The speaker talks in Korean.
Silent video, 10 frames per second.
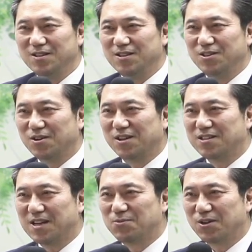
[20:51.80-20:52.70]
여기를
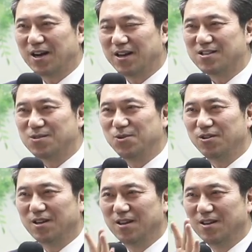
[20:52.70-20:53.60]
참석 안
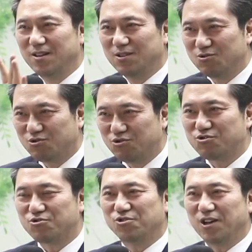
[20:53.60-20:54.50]
했으면
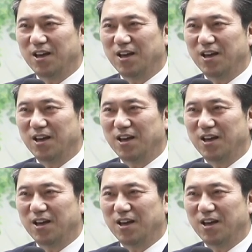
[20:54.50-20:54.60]
수술을